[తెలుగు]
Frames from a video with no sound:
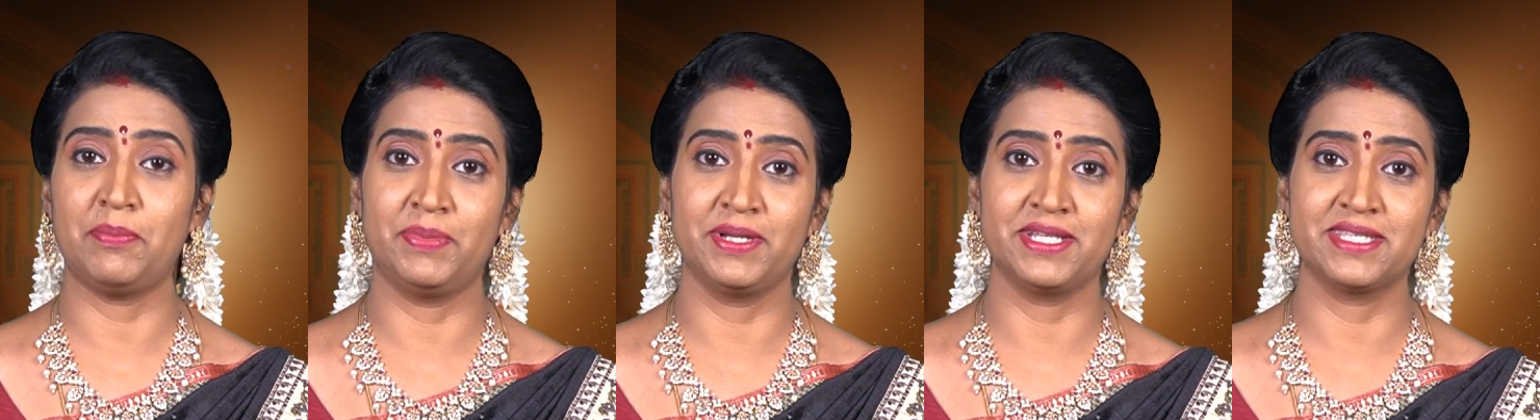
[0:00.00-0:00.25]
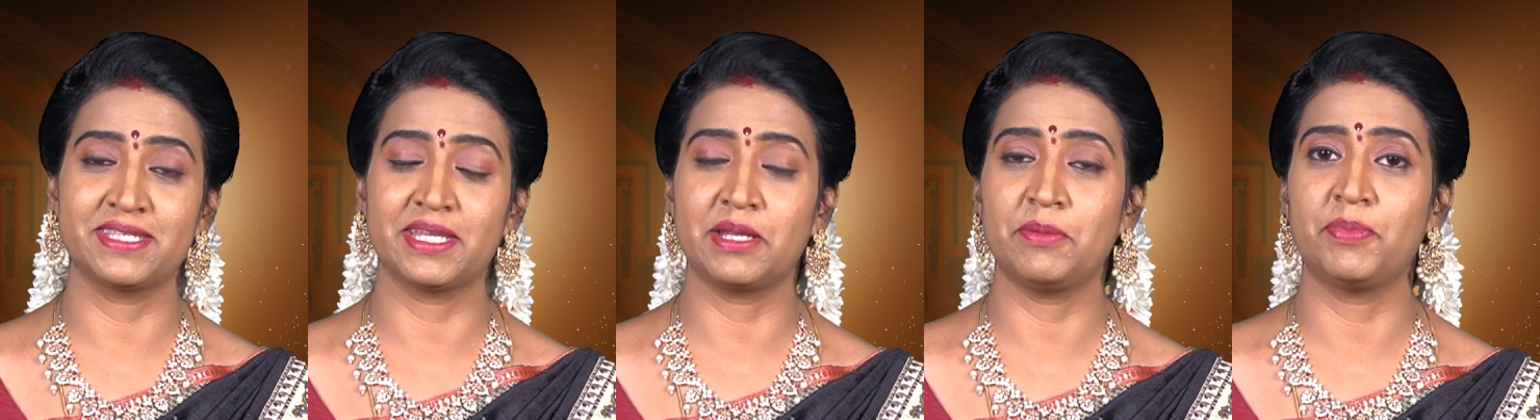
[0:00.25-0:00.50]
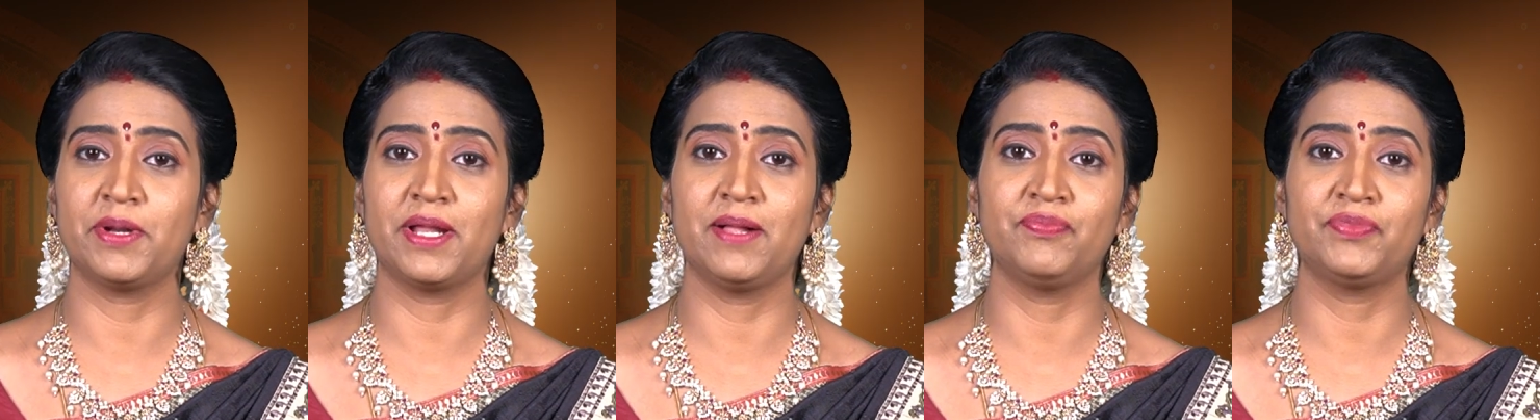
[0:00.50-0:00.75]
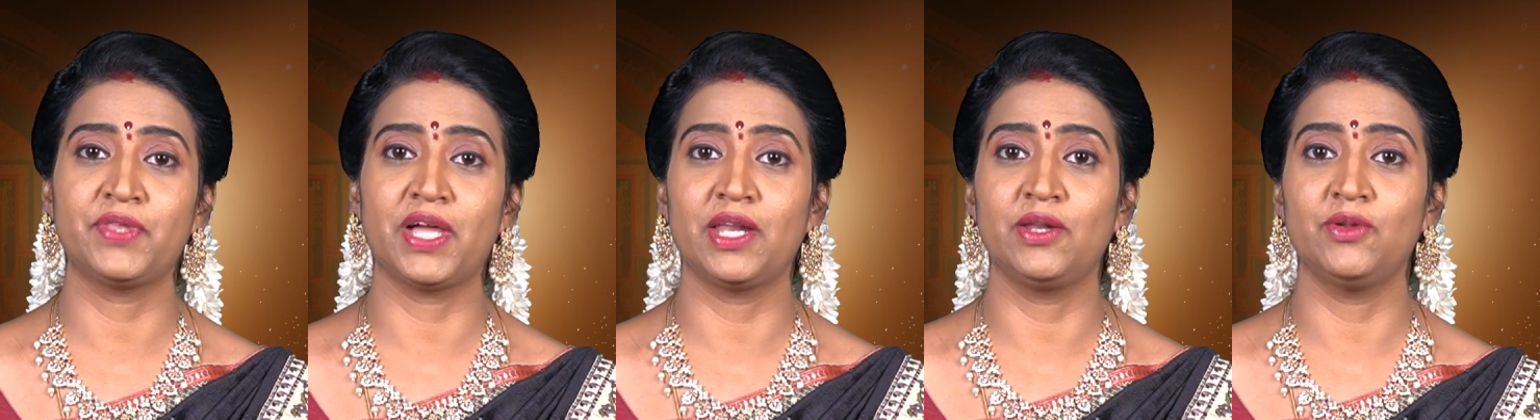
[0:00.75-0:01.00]
పరిసర
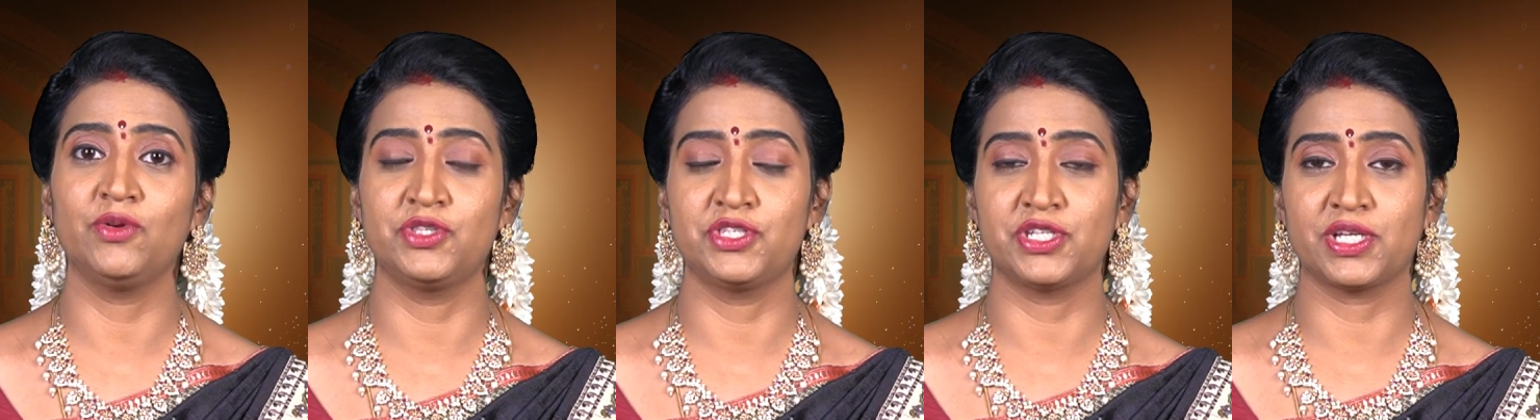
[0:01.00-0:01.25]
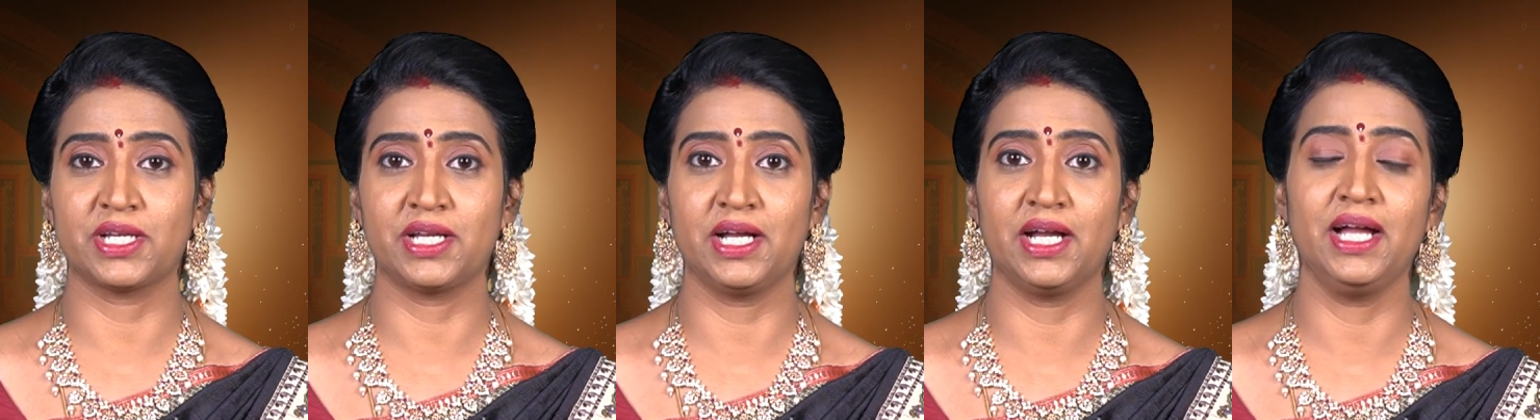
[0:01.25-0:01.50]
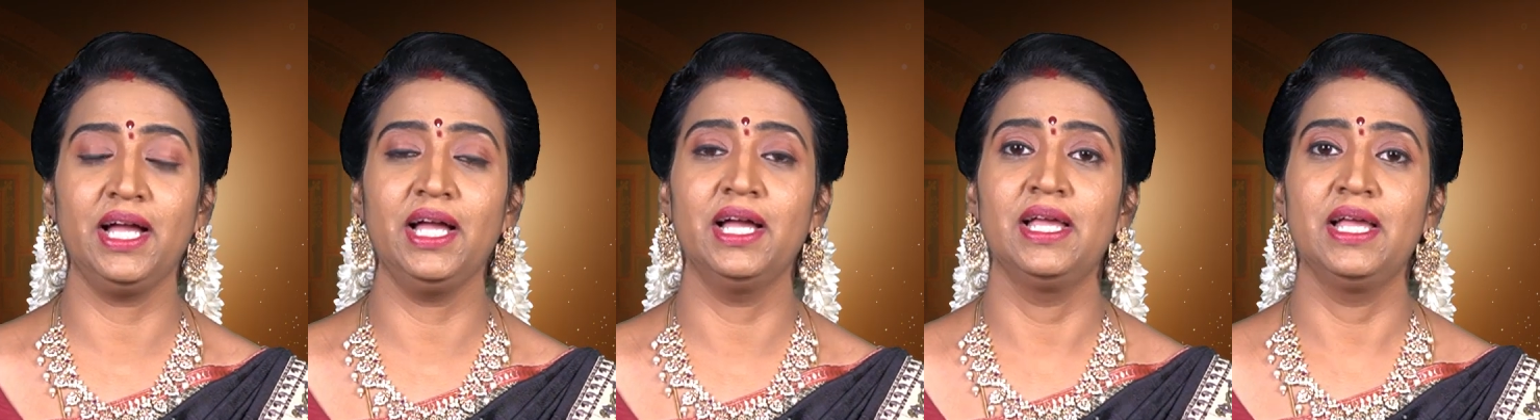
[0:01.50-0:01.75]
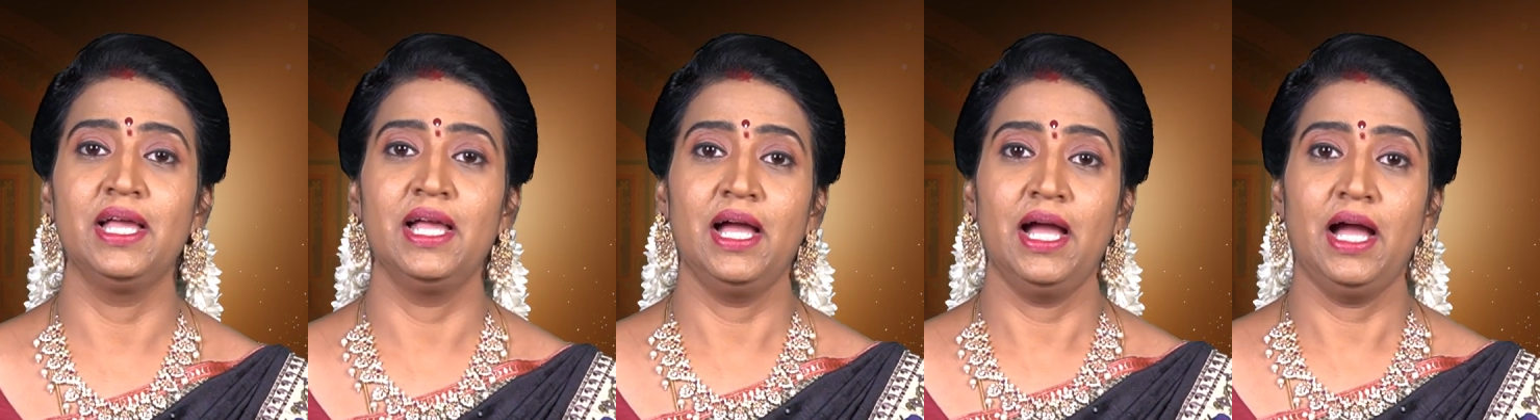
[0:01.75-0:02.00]
ప్రాంతాల్లో చక్కగా
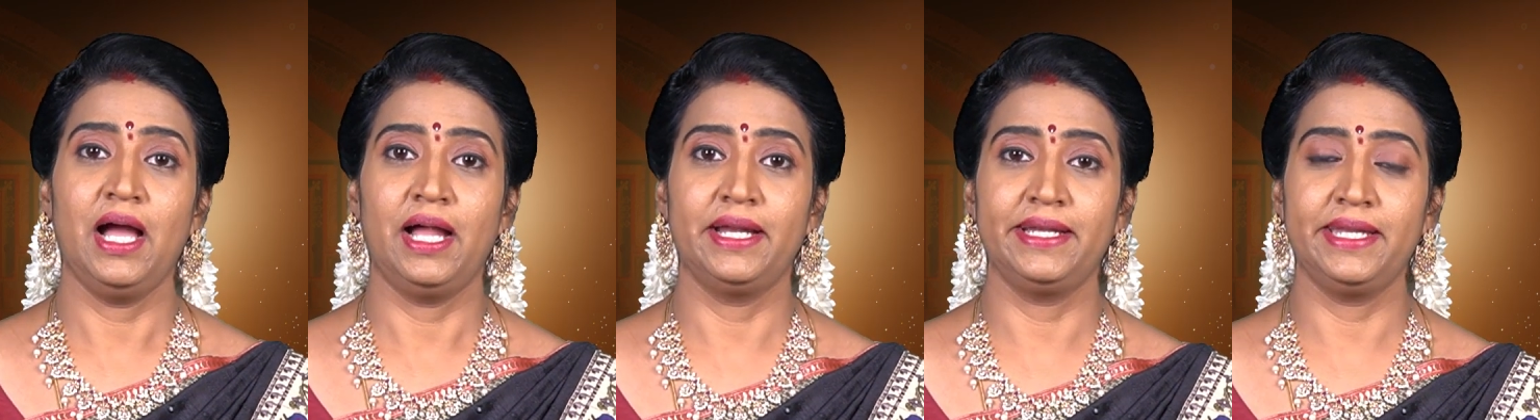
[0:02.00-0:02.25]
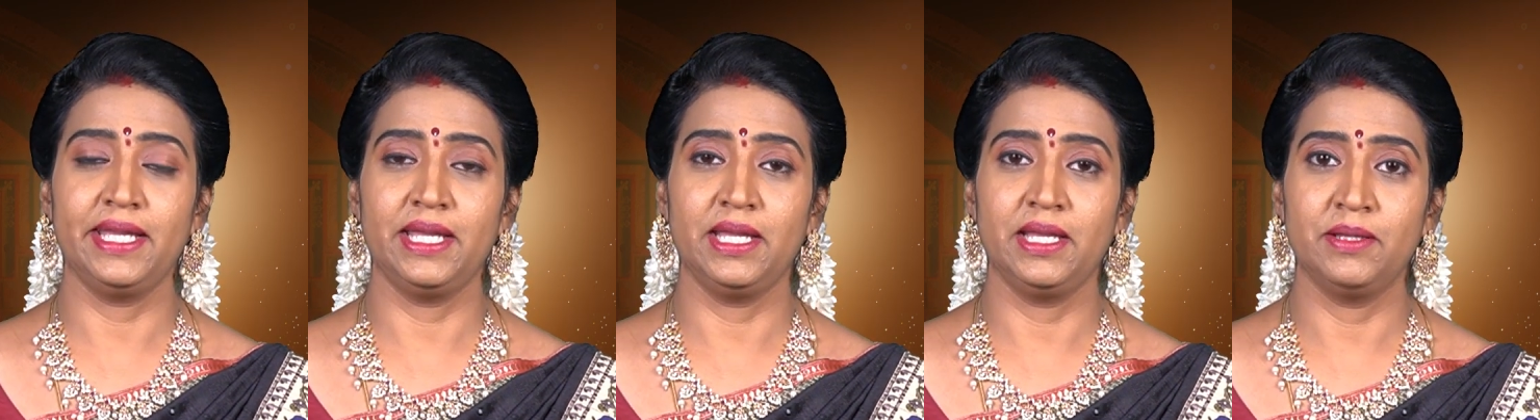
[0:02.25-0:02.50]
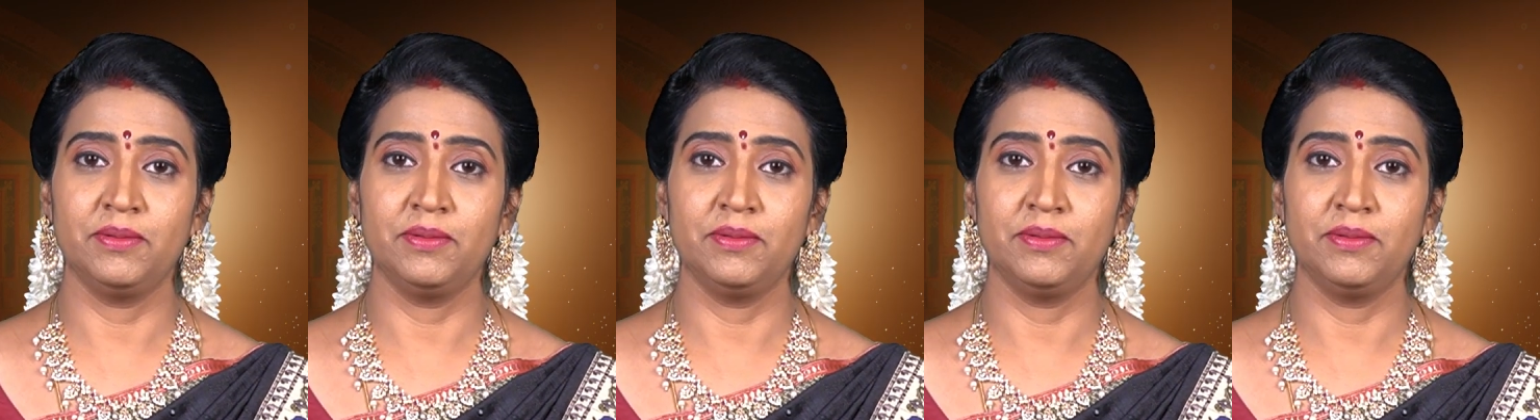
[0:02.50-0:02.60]
అంటే